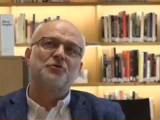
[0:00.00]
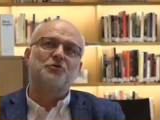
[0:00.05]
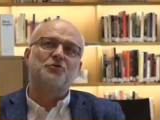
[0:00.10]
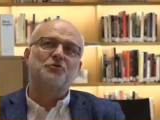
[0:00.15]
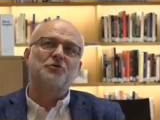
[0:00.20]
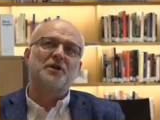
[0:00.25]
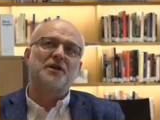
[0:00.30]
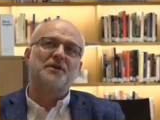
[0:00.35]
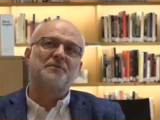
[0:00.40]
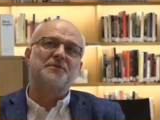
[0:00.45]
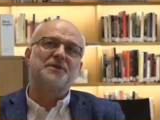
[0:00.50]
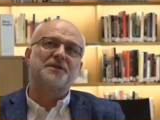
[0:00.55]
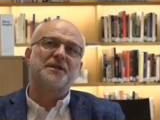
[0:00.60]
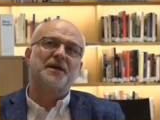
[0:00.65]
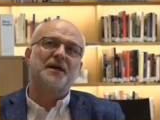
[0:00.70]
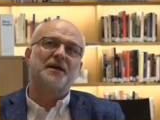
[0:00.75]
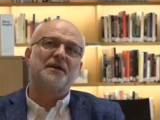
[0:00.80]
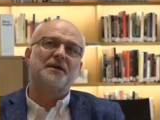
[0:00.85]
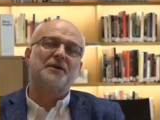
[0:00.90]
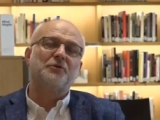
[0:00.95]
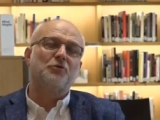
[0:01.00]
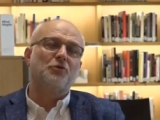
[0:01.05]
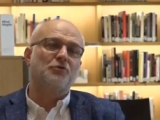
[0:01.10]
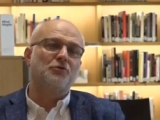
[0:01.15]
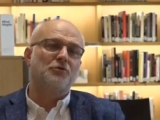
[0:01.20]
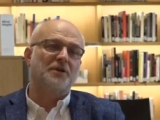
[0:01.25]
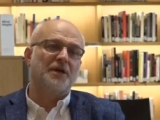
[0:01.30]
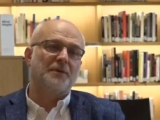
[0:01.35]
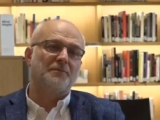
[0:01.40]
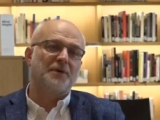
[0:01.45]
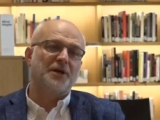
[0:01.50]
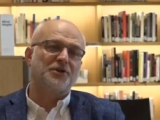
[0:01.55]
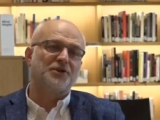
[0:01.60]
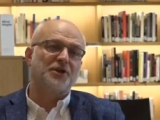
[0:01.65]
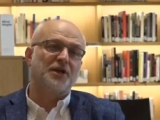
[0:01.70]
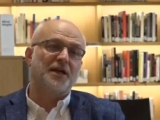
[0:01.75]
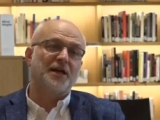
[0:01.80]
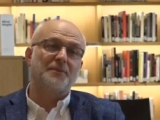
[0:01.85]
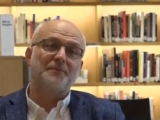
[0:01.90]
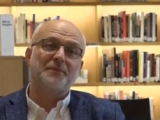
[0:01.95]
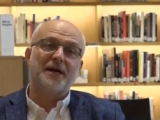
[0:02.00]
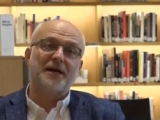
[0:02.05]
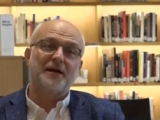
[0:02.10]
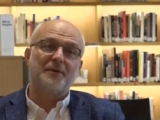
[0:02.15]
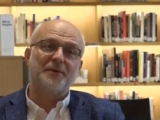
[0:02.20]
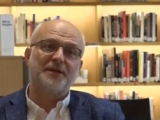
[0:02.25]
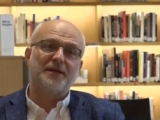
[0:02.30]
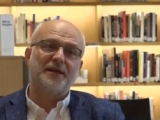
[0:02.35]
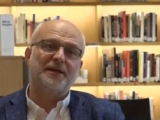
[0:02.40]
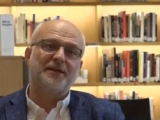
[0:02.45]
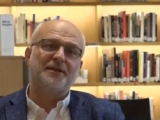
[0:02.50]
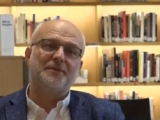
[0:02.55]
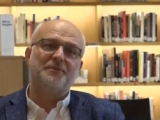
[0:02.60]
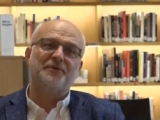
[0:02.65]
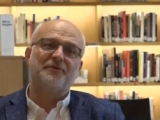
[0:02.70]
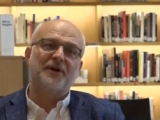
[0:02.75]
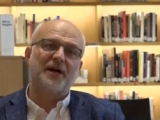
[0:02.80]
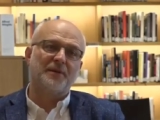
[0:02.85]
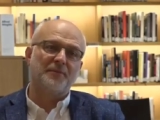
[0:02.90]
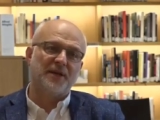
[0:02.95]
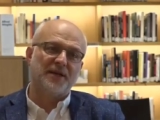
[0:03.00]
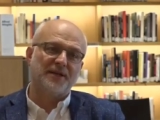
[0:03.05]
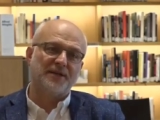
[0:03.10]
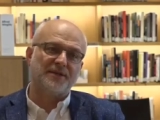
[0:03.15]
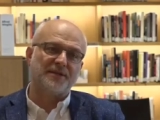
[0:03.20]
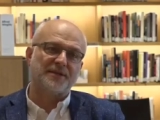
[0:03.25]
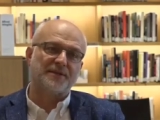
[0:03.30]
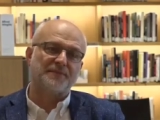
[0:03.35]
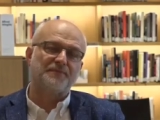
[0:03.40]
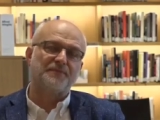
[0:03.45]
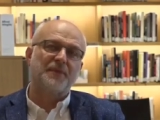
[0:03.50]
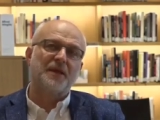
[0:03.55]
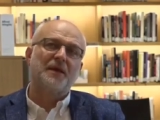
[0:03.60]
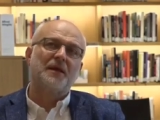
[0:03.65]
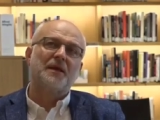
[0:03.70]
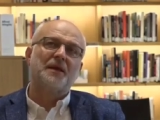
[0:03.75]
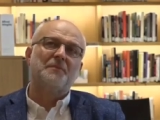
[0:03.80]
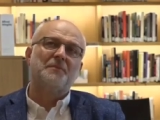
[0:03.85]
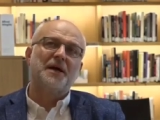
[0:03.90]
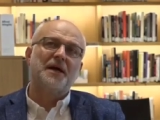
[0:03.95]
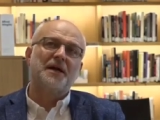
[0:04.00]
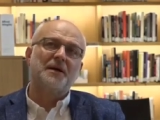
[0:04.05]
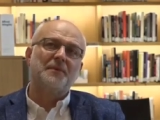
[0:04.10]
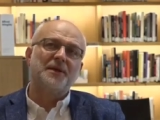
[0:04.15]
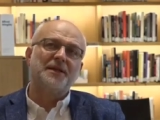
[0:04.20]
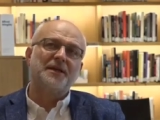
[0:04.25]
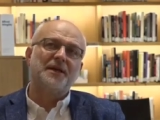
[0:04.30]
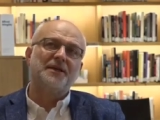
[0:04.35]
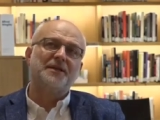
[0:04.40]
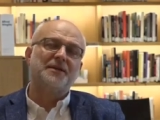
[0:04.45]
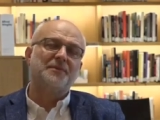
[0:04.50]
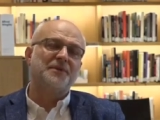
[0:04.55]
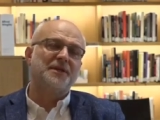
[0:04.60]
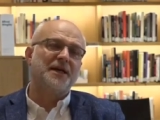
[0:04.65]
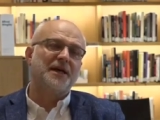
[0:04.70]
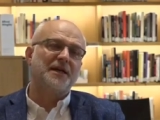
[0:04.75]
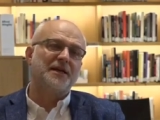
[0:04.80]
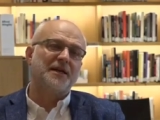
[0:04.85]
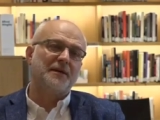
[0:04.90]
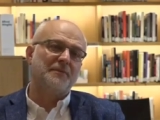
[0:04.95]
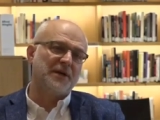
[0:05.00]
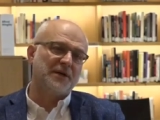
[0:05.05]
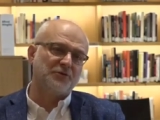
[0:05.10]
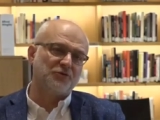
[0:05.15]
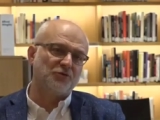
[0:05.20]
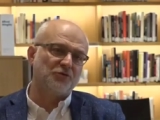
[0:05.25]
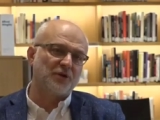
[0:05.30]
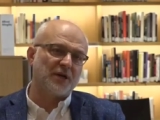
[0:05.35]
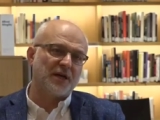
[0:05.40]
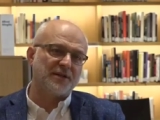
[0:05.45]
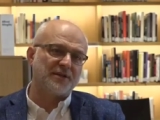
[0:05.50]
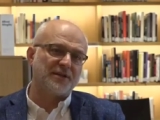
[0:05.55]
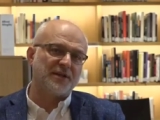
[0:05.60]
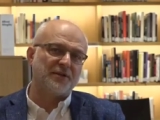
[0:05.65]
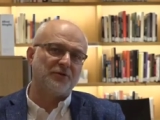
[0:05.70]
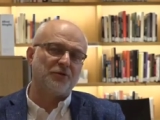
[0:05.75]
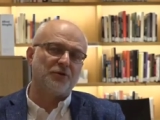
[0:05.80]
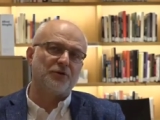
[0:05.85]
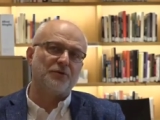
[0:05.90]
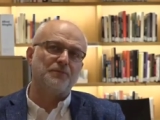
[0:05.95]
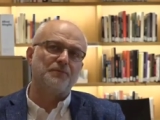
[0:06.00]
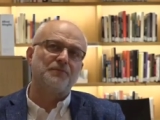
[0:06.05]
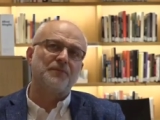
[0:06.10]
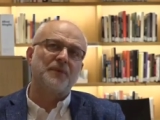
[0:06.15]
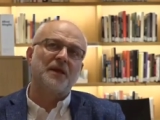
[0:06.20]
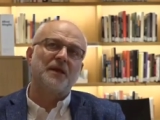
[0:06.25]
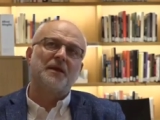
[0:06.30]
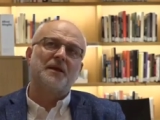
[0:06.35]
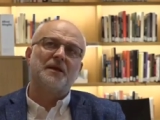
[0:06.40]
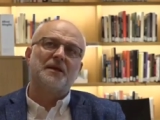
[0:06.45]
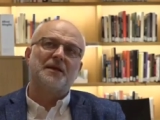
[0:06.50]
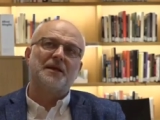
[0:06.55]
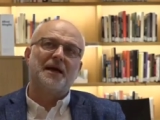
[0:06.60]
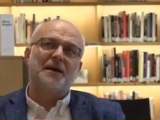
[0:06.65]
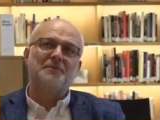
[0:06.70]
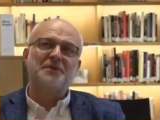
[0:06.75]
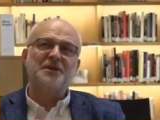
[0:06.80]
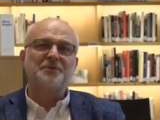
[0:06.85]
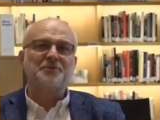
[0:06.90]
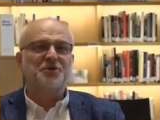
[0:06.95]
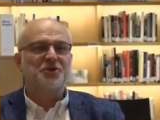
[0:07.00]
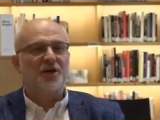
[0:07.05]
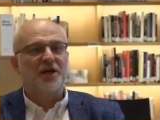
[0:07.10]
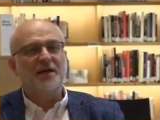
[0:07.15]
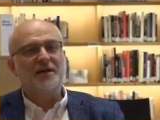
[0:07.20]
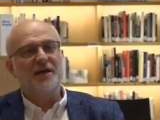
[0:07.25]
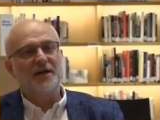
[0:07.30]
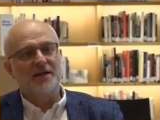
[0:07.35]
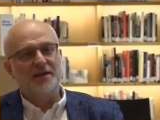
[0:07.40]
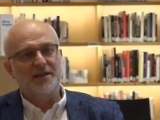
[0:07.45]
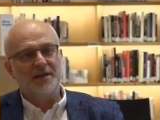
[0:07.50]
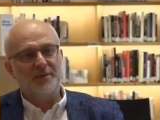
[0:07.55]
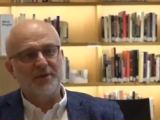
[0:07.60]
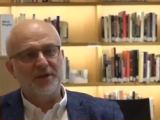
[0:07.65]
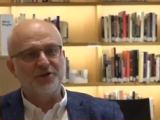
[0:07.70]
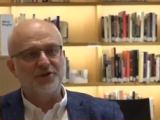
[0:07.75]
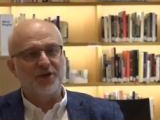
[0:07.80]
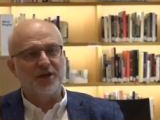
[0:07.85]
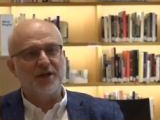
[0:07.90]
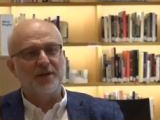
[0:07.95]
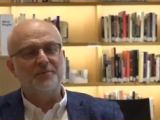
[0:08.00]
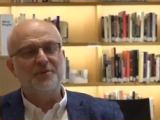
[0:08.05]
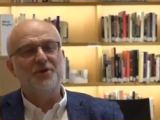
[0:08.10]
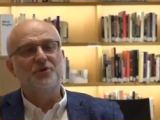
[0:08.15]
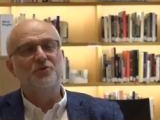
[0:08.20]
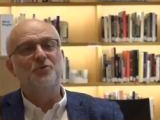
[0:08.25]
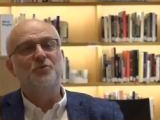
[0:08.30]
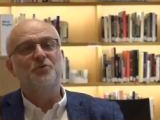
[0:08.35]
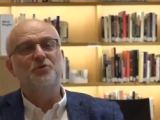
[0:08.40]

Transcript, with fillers: Çocuklarımıza ilkokuldan başlayarak merhamet eğitimi vermeliyiz. Merhamet eğitimi derken ben şunu kastediyorum. Yani bir bıçağın kanatabileceğini, bir